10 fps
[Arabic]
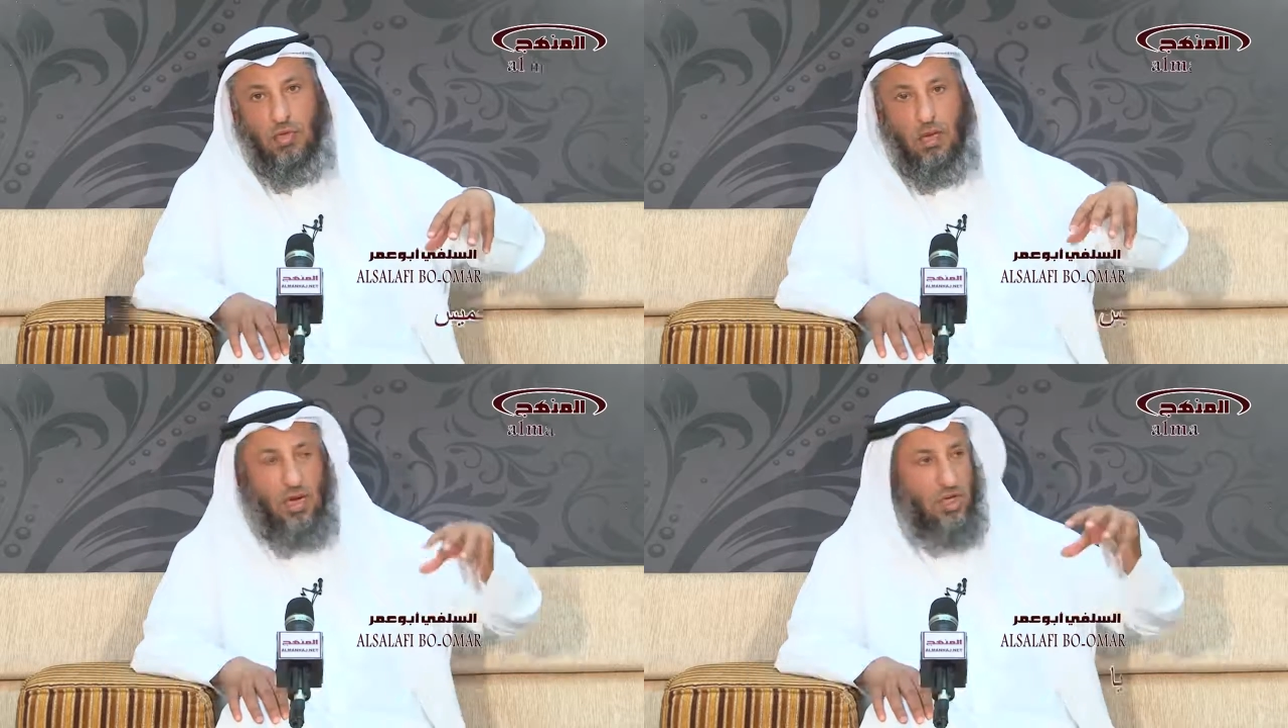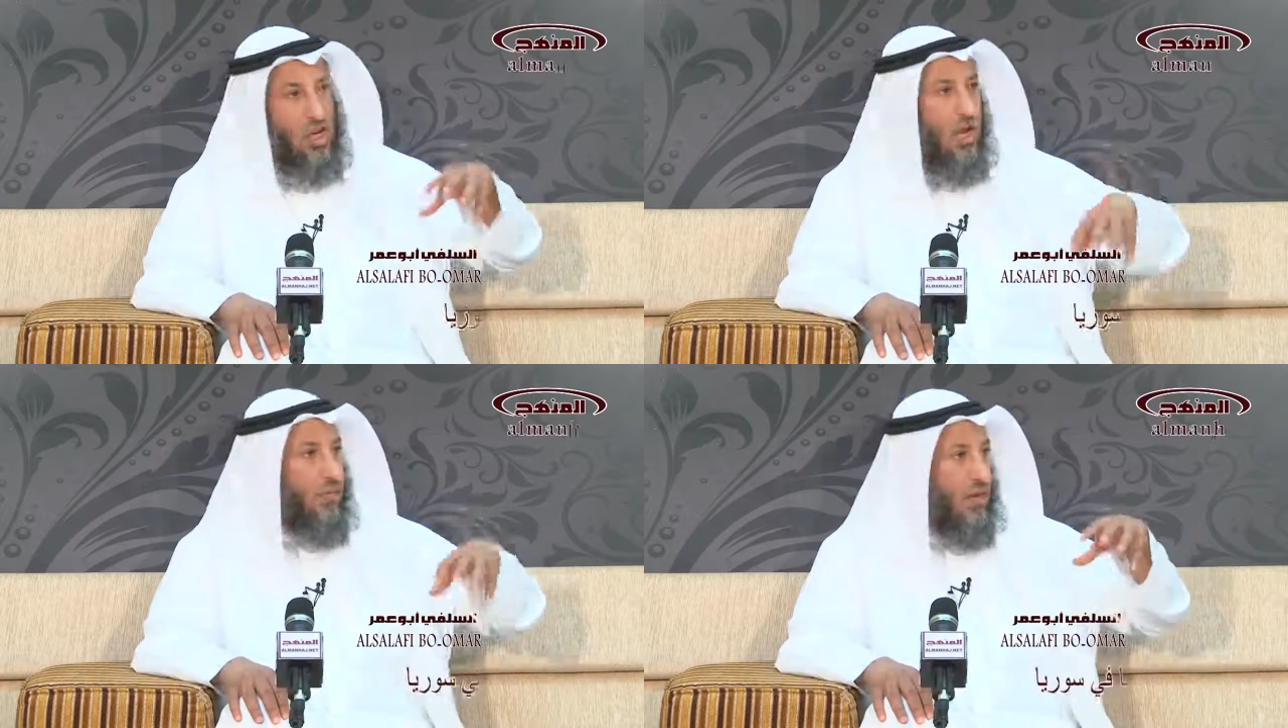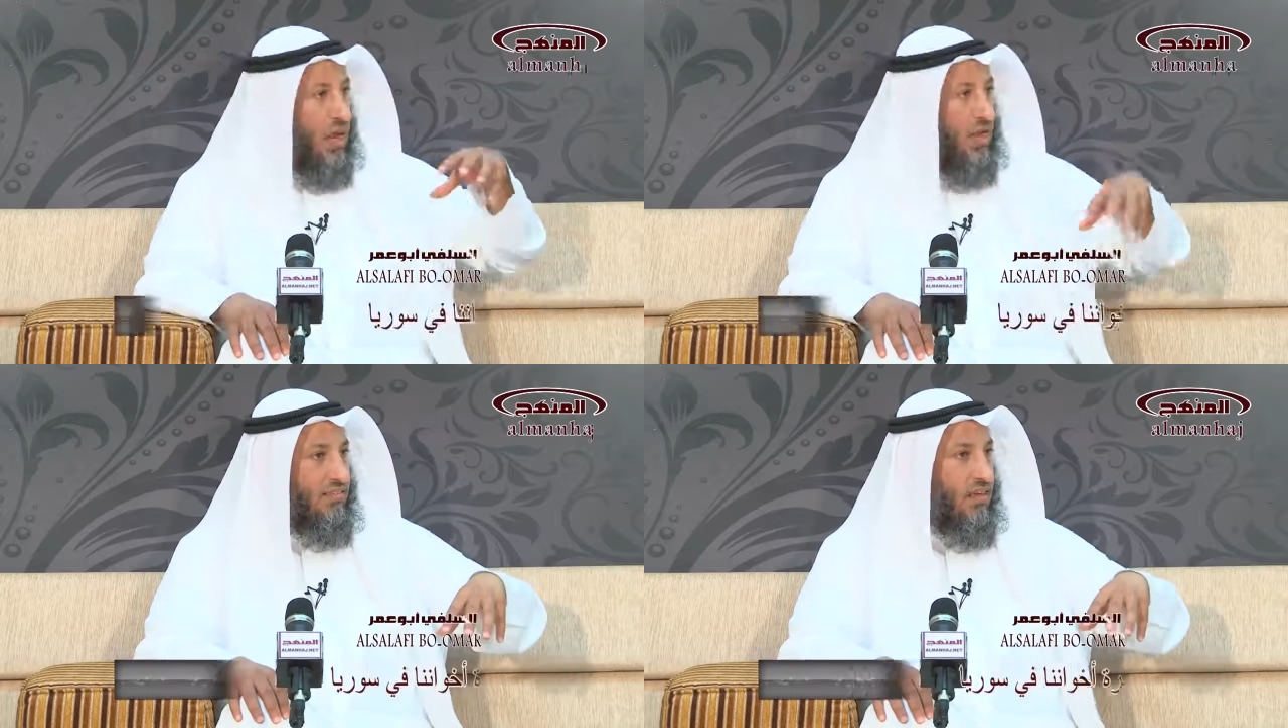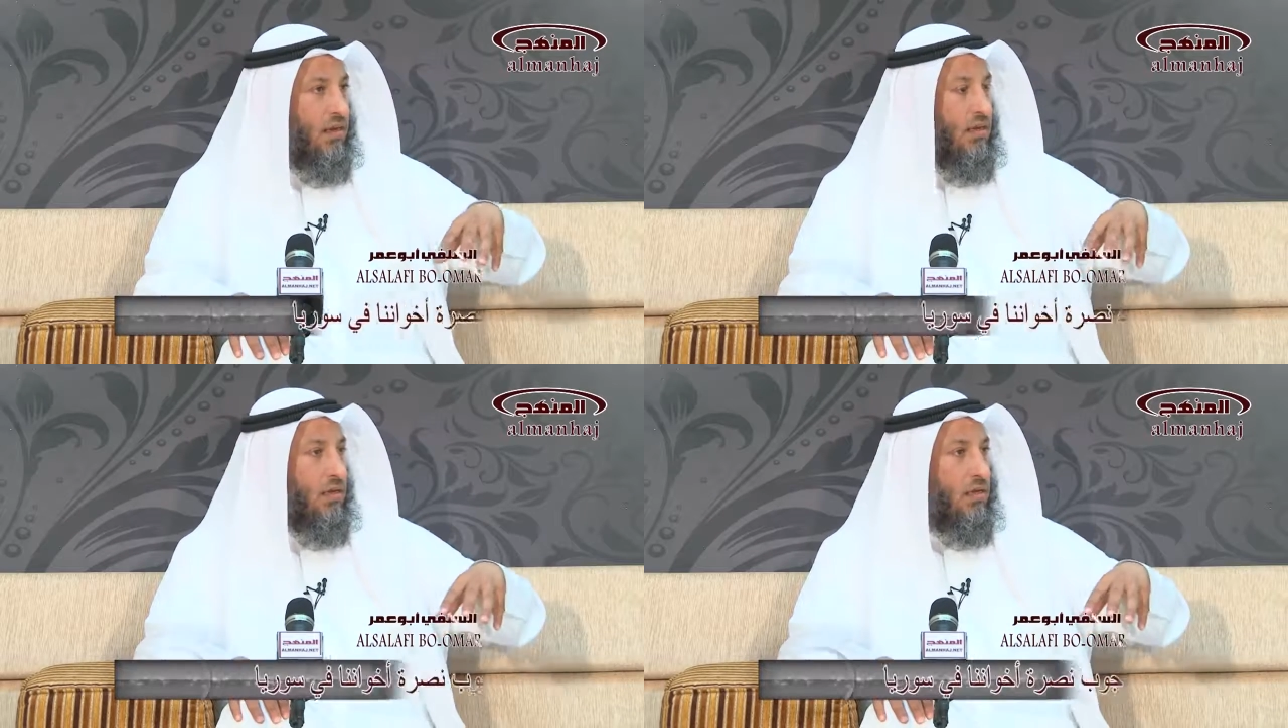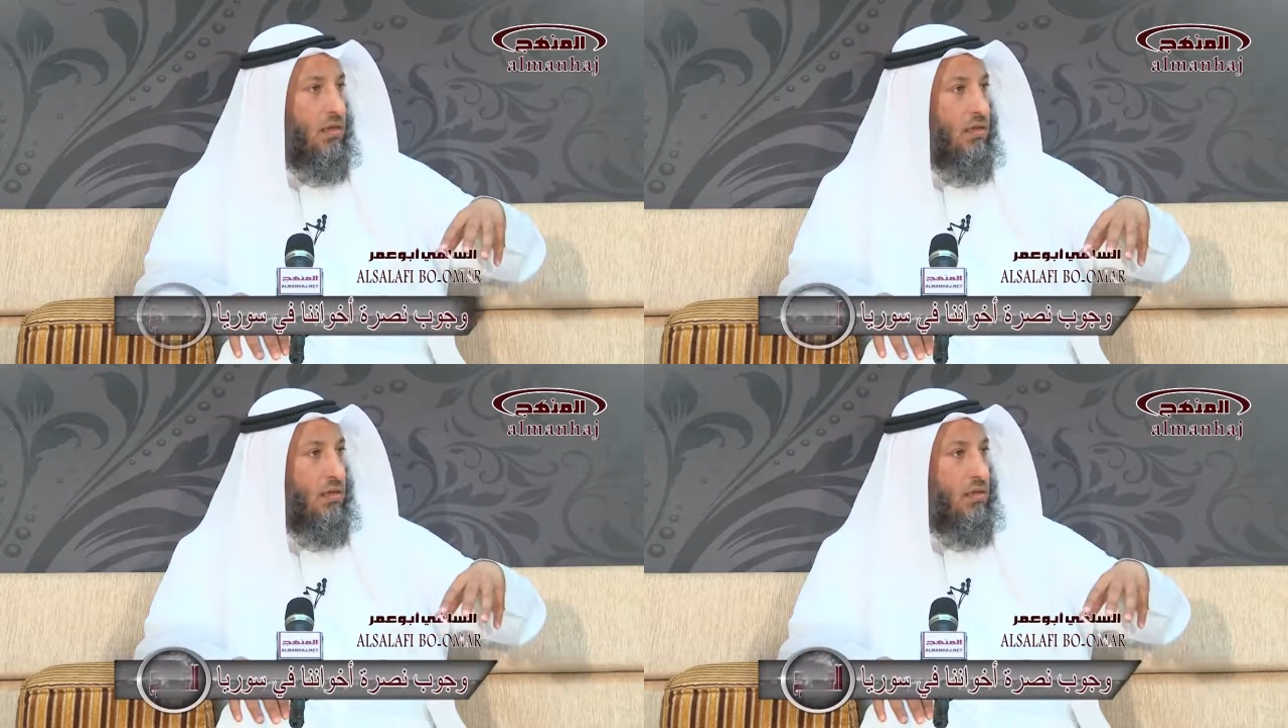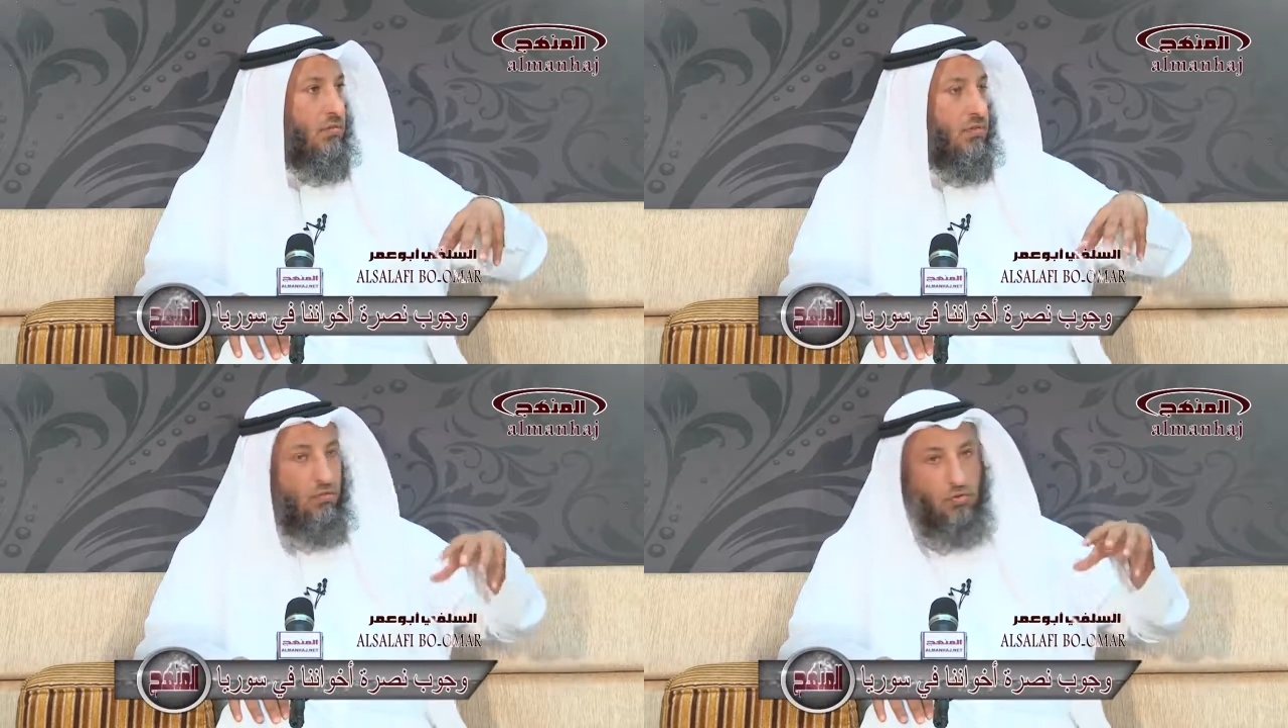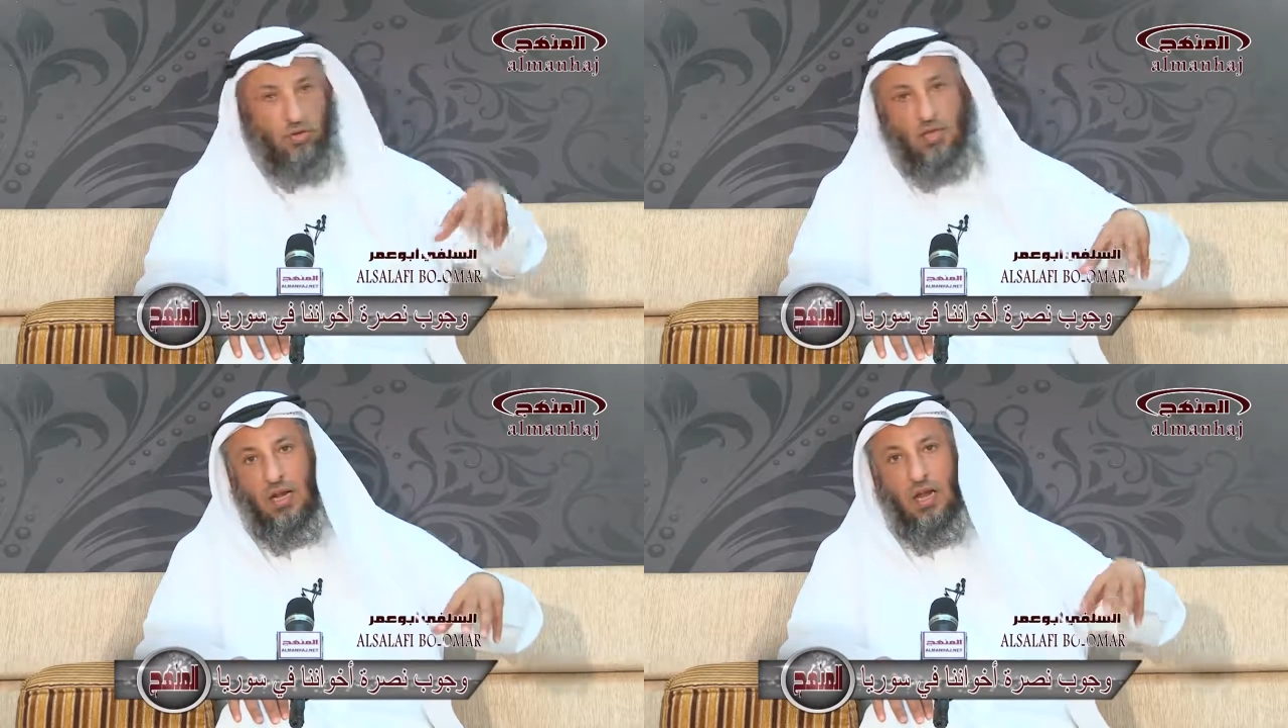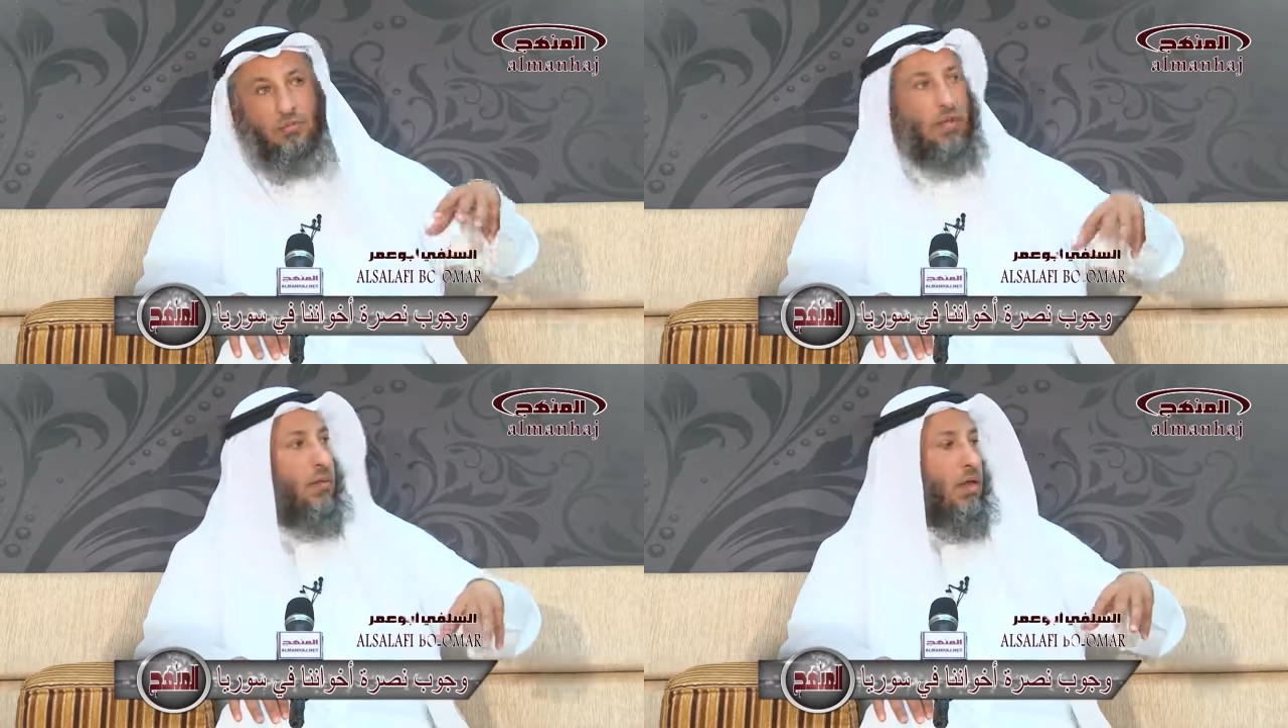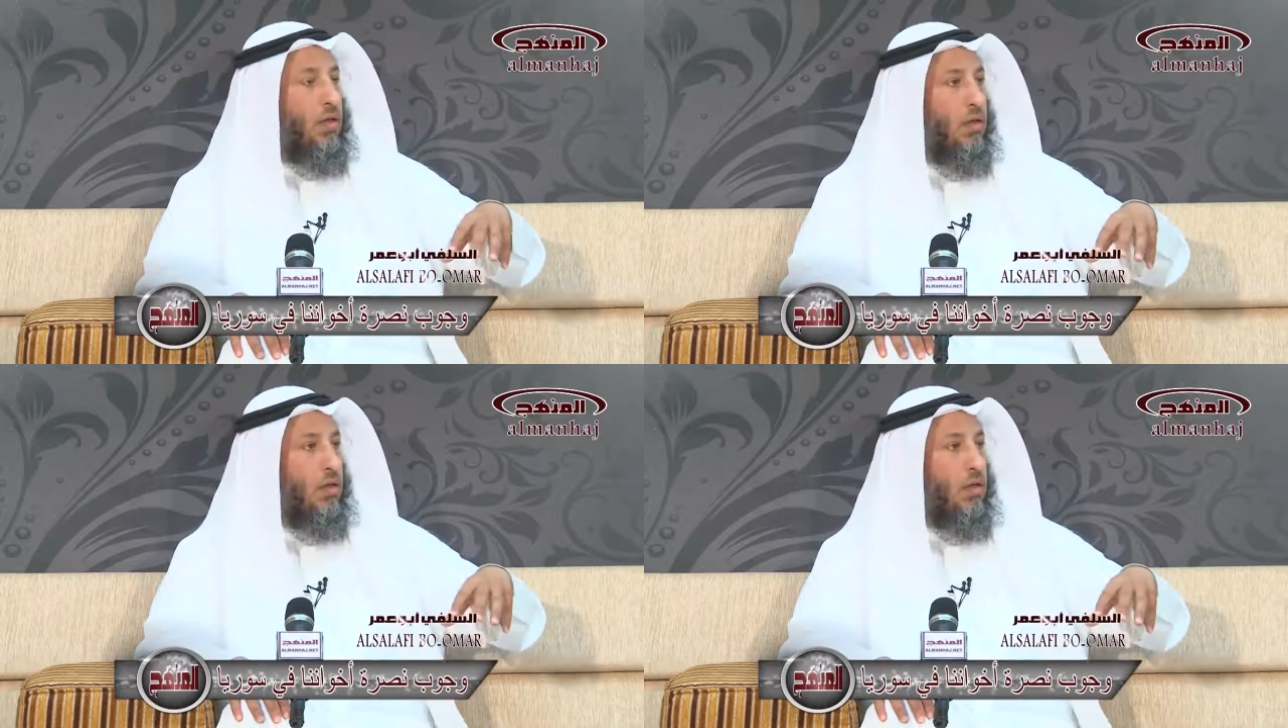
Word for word: على شعب أعزل في سوريا الحبيبة